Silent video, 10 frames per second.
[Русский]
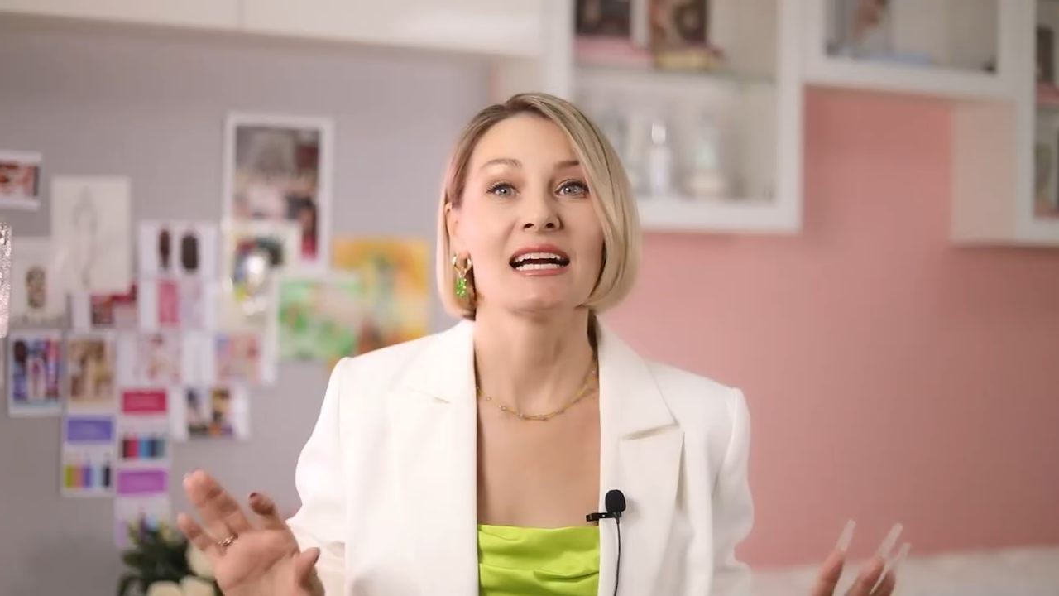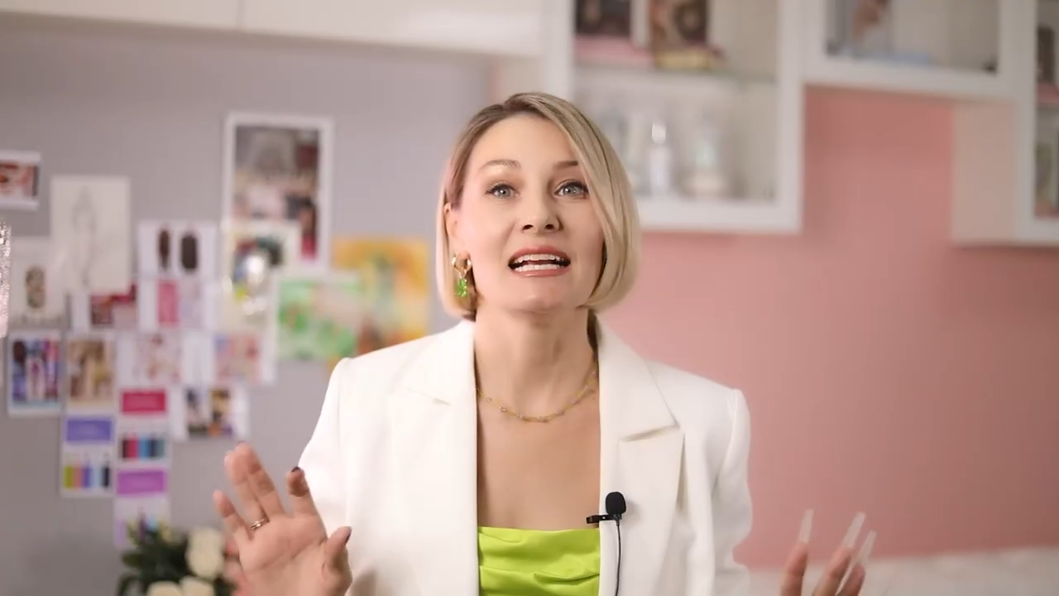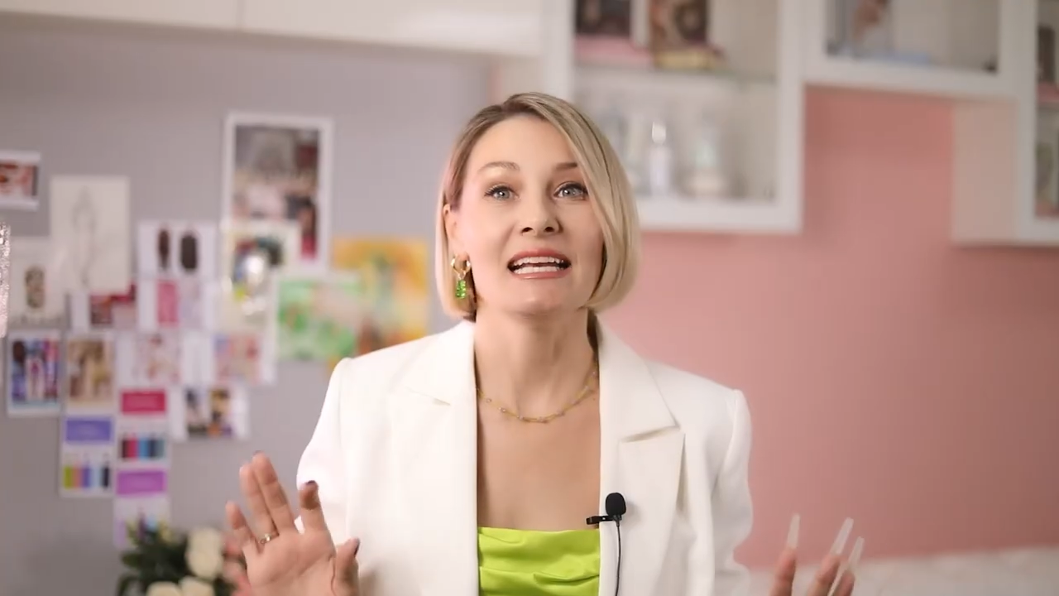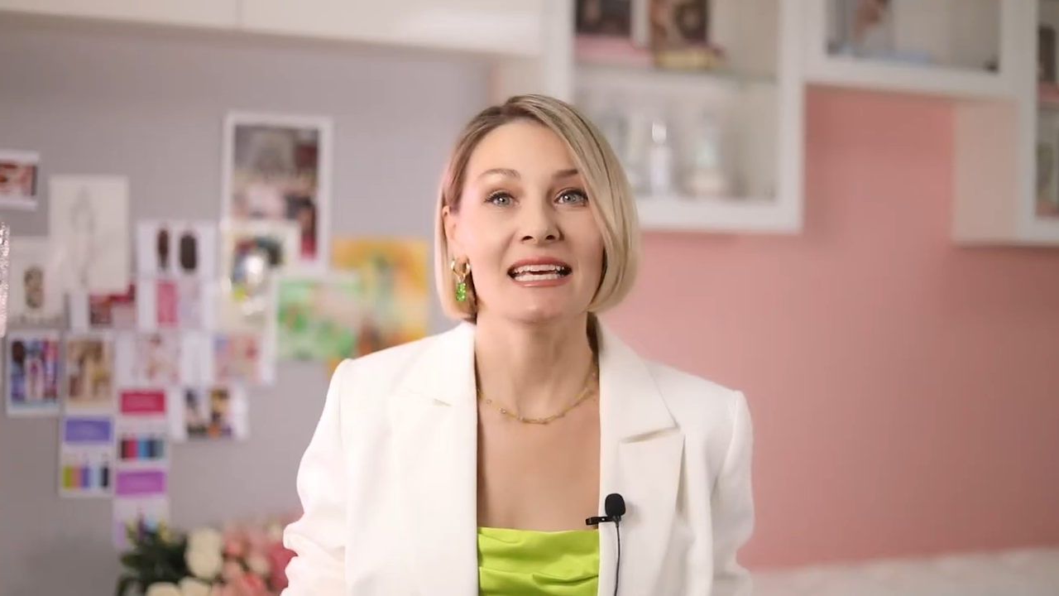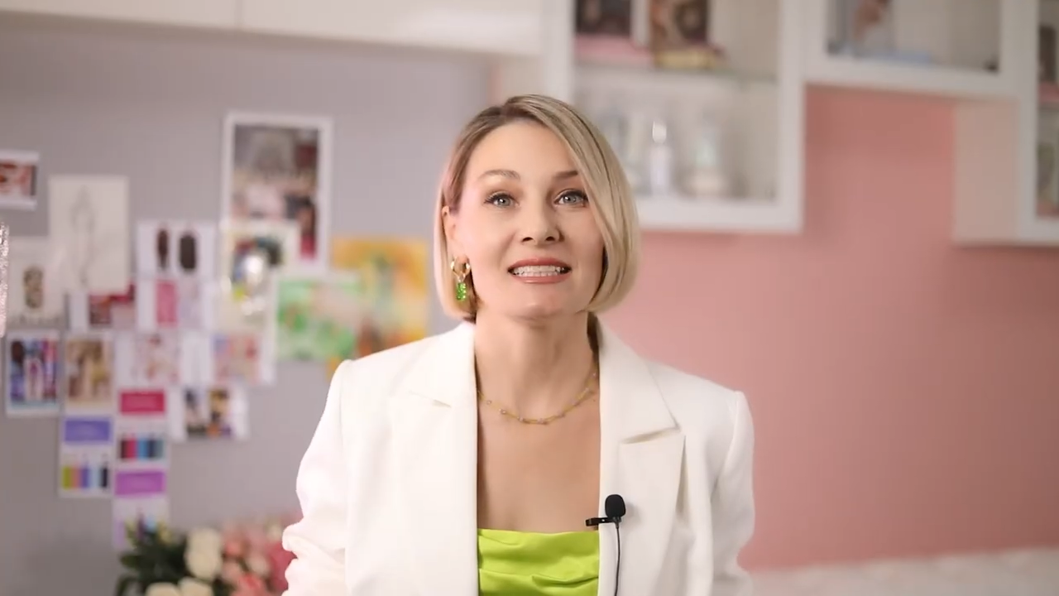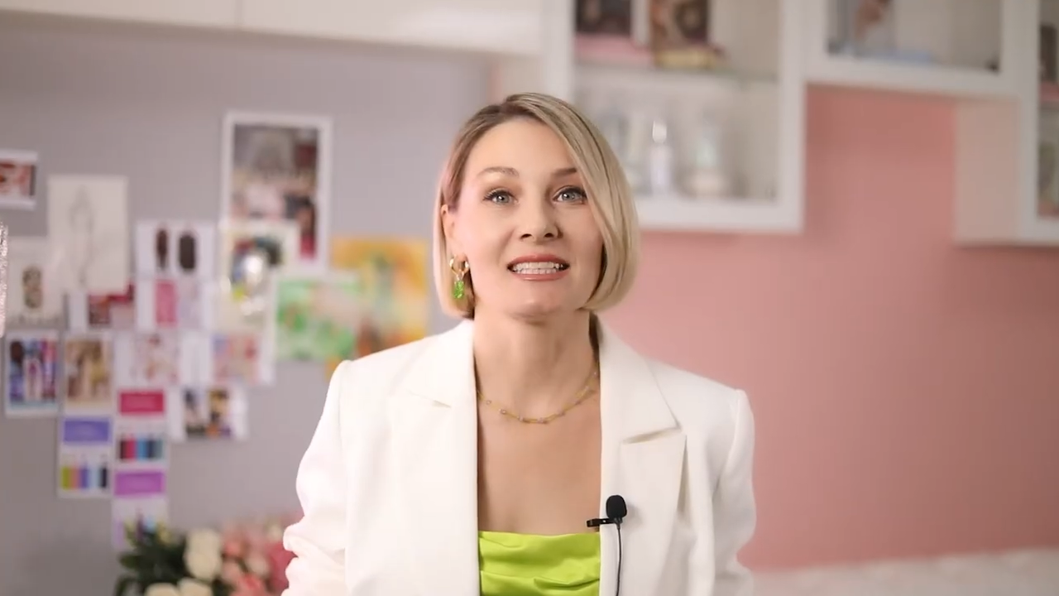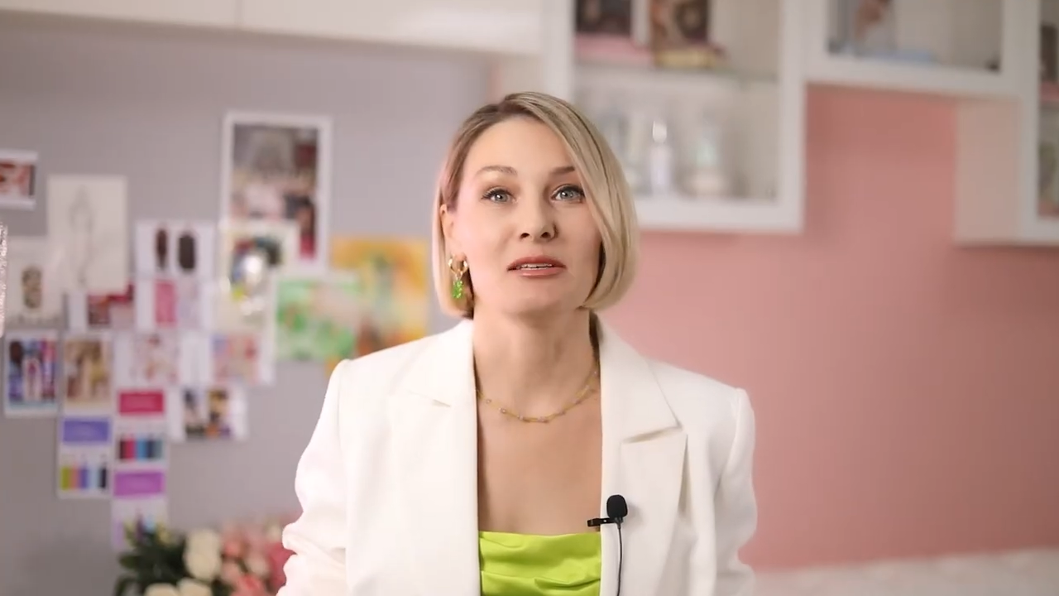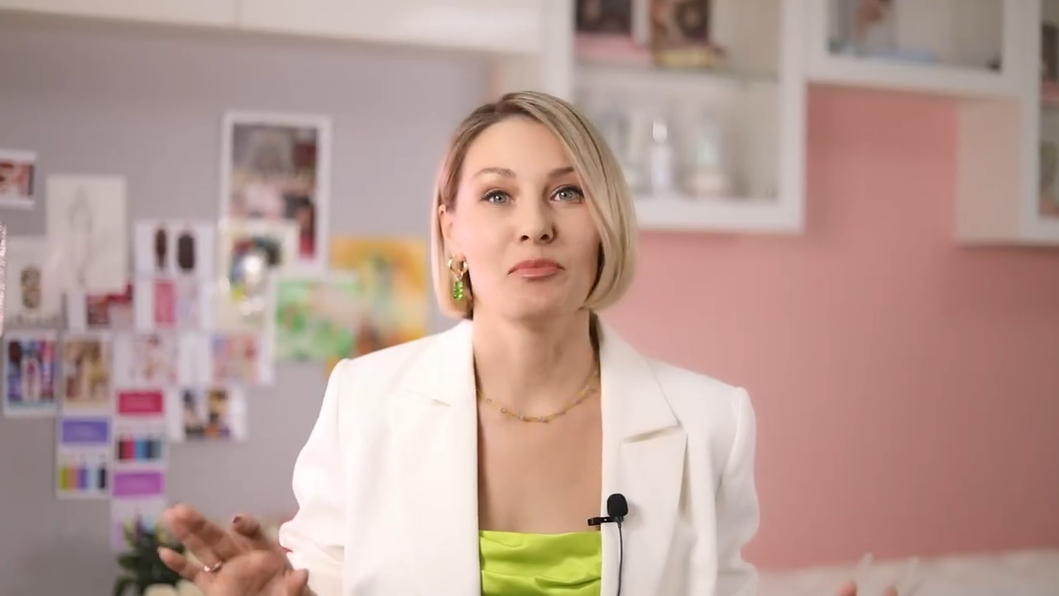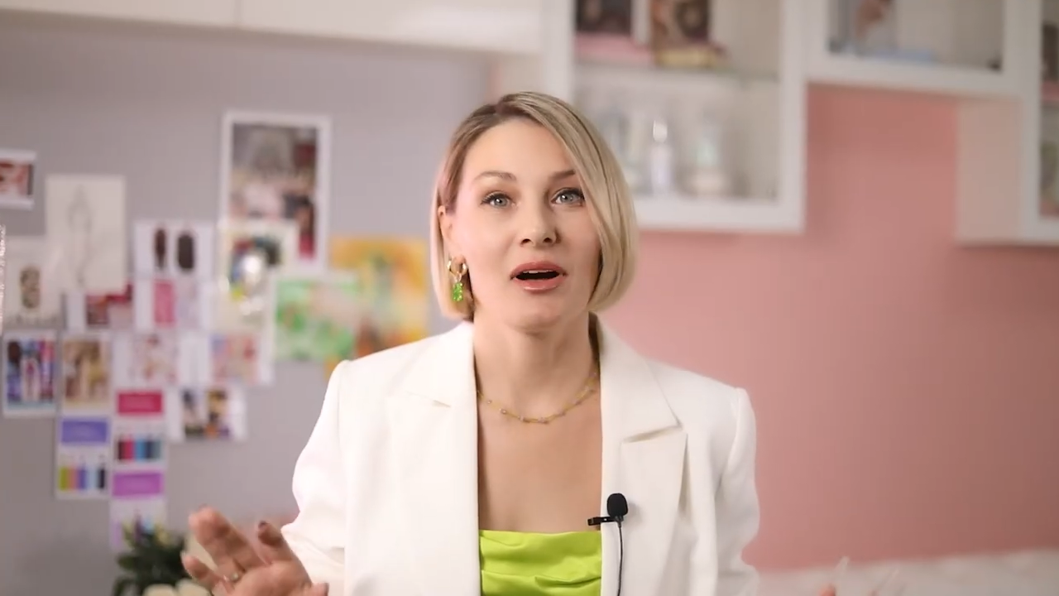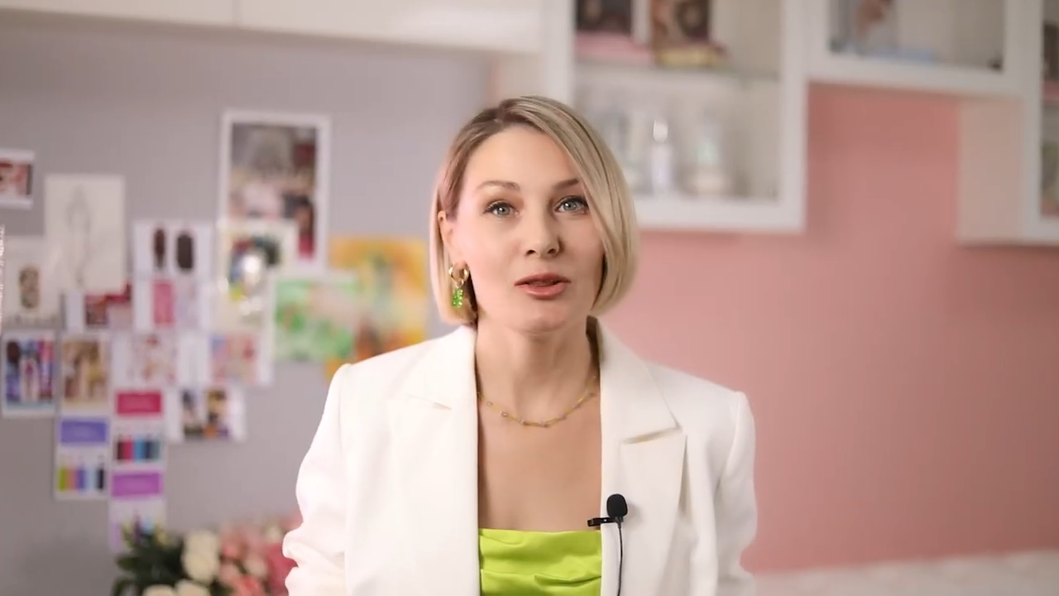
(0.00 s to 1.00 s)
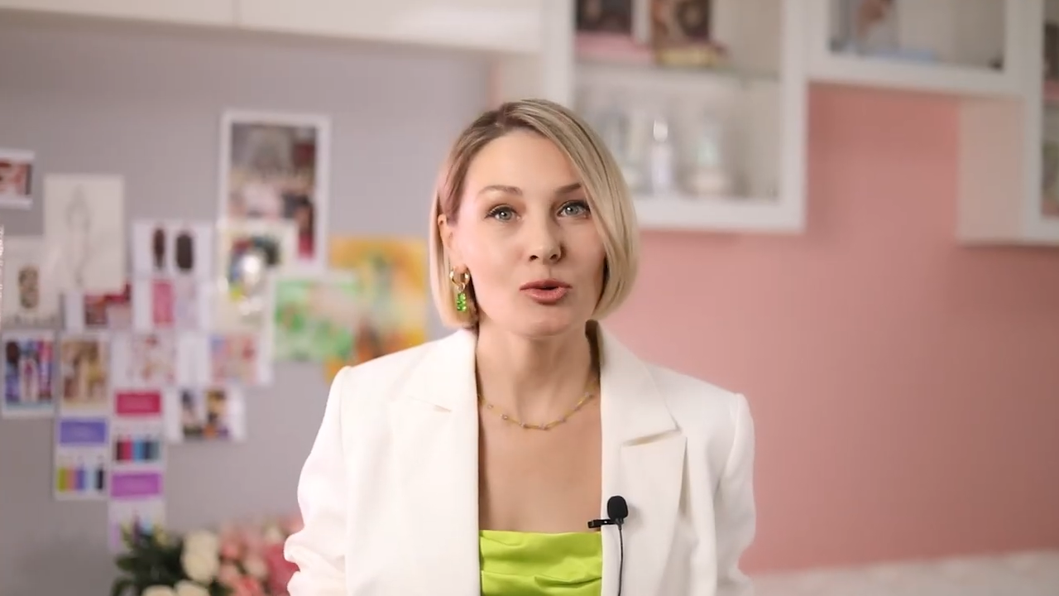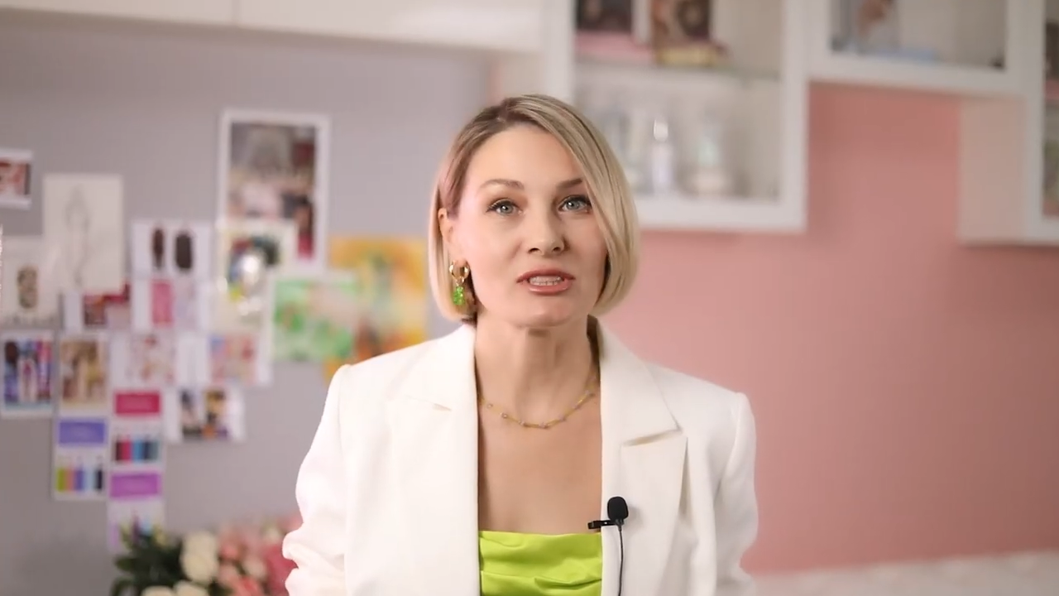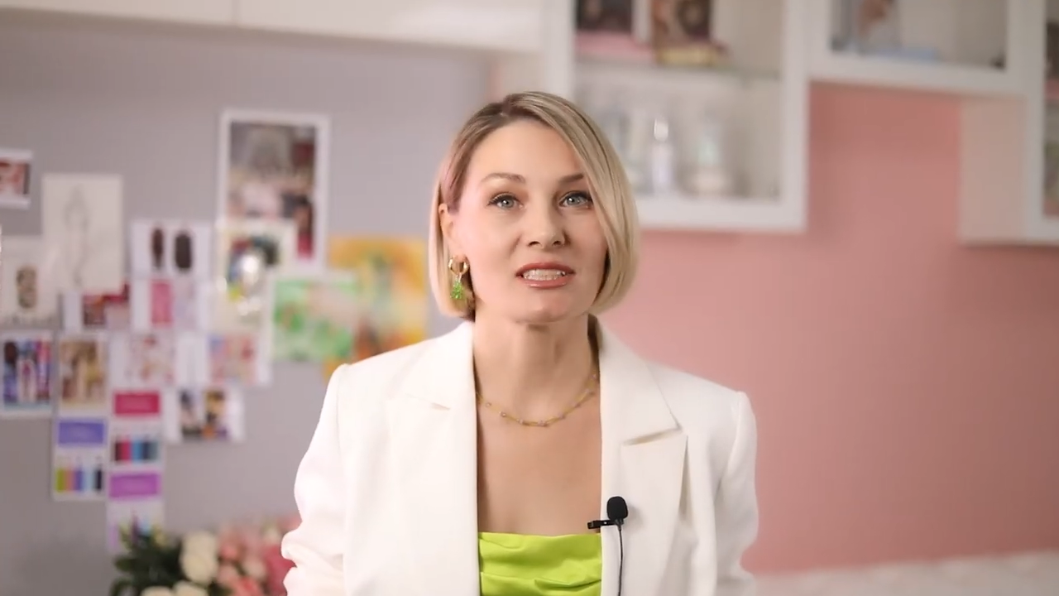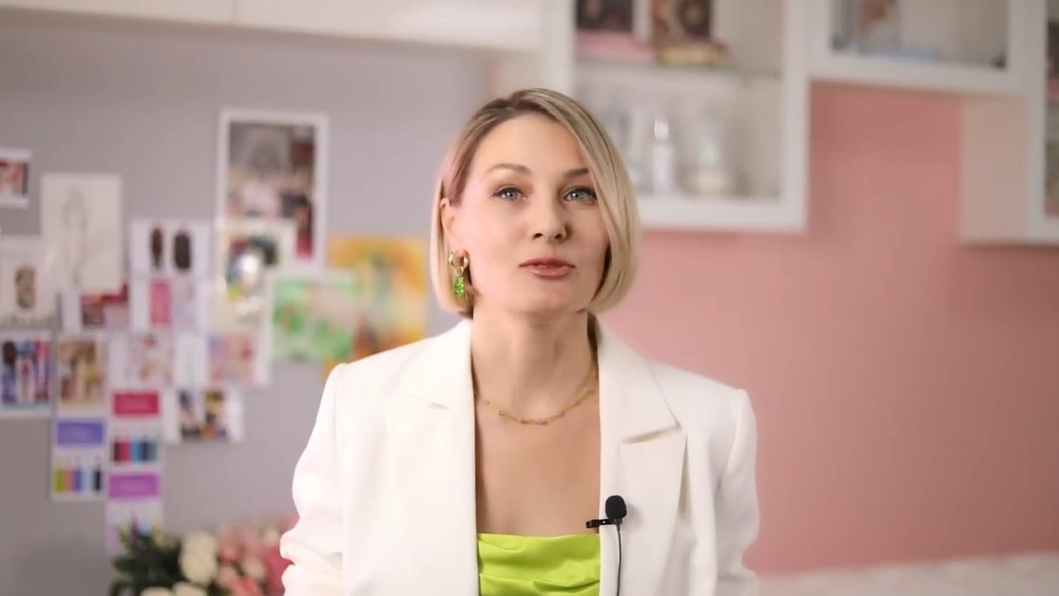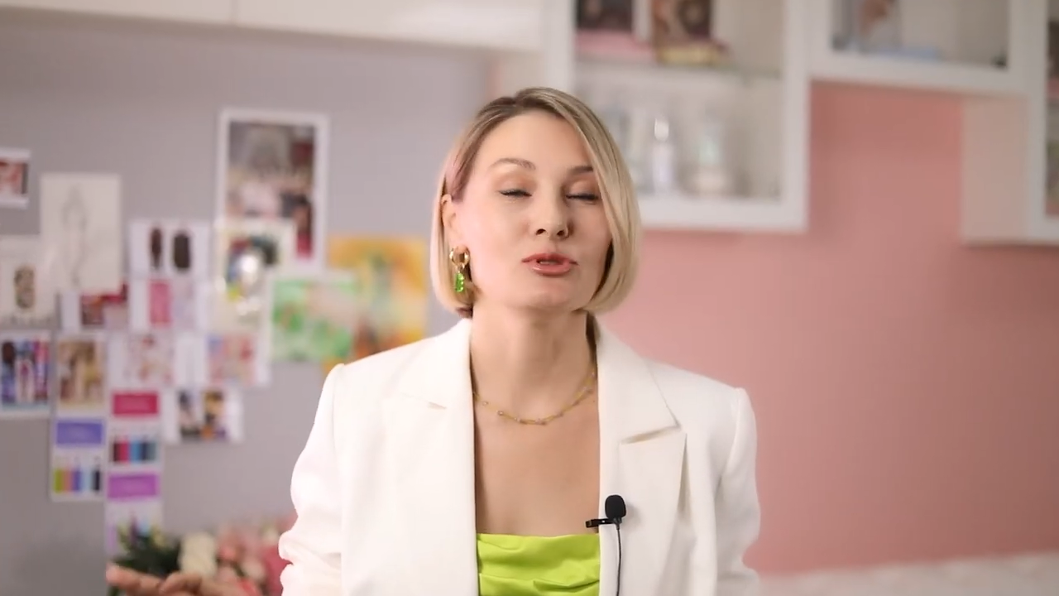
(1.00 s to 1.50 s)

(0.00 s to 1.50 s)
Клетки, полоски,